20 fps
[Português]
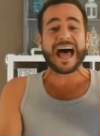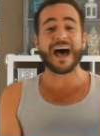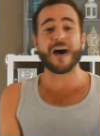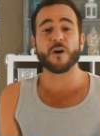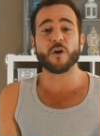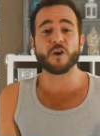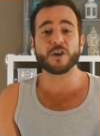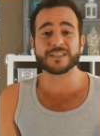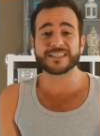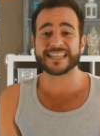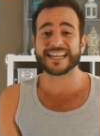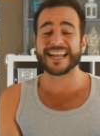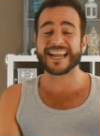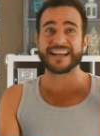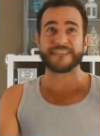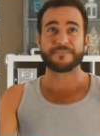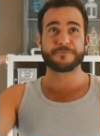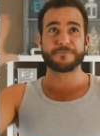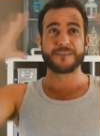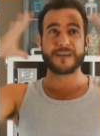A outra é
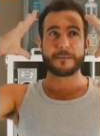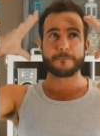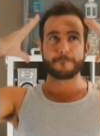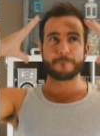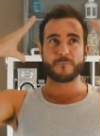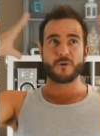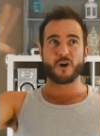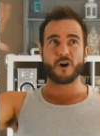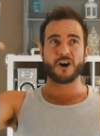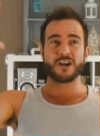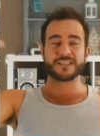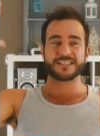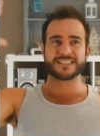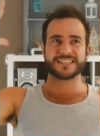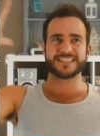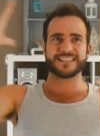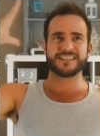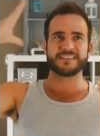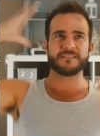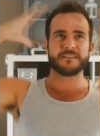a
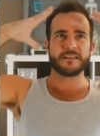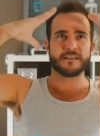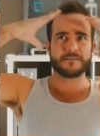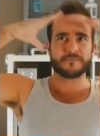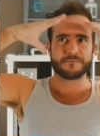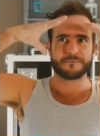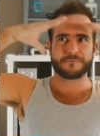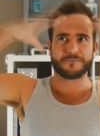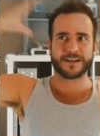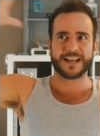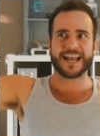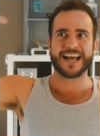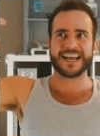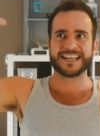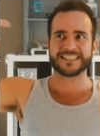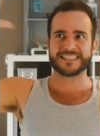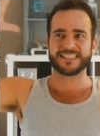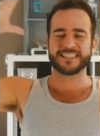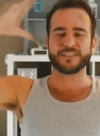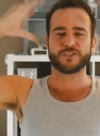famosa
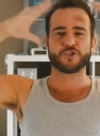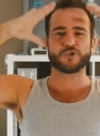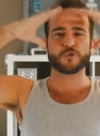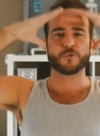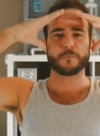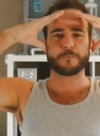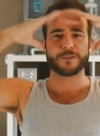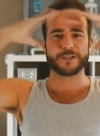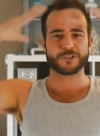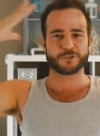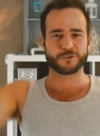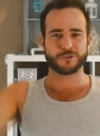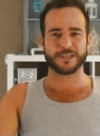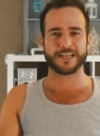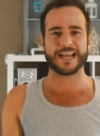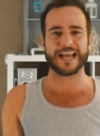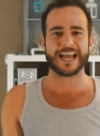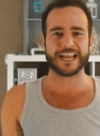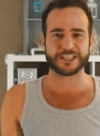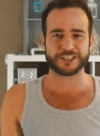frase de um
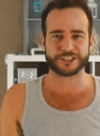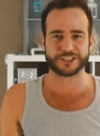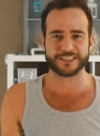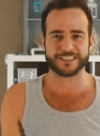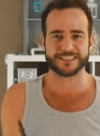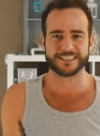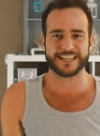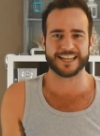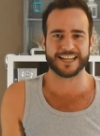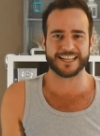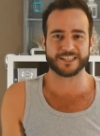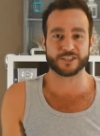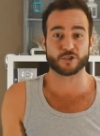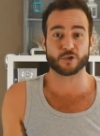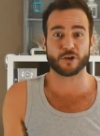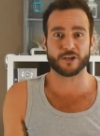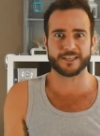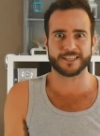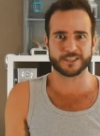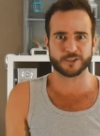personagem da
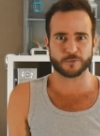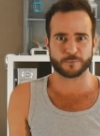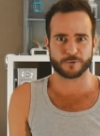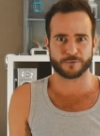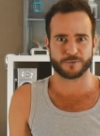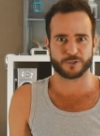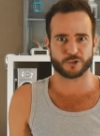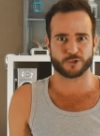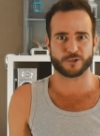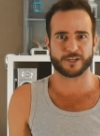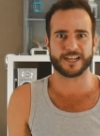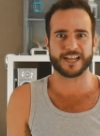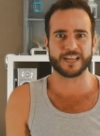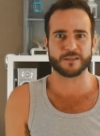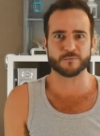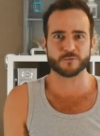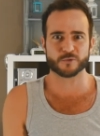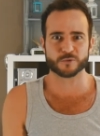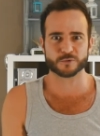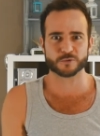escolinha do professor
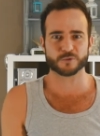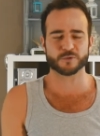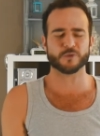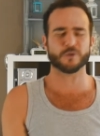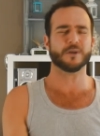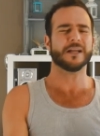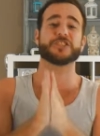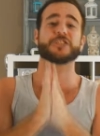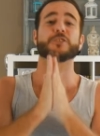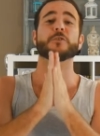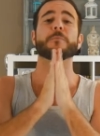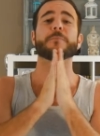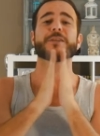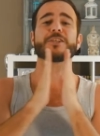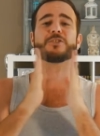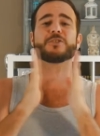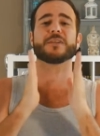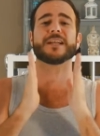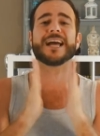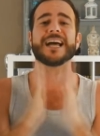Raimundo. Tinha um
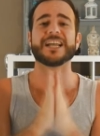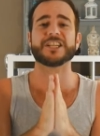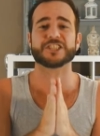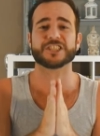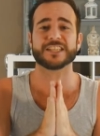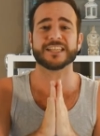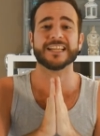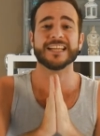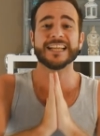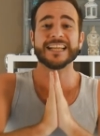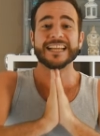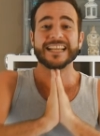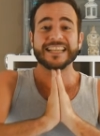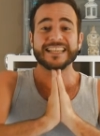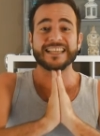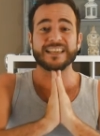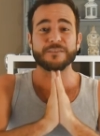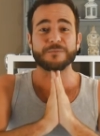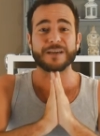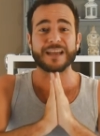personagem
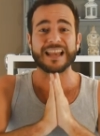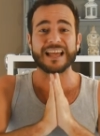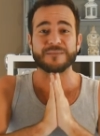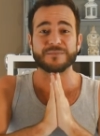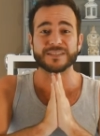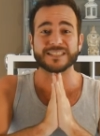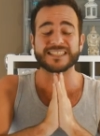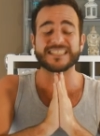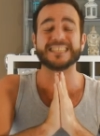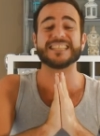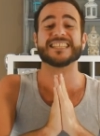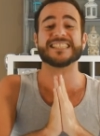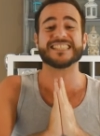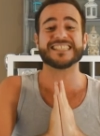que falava assim,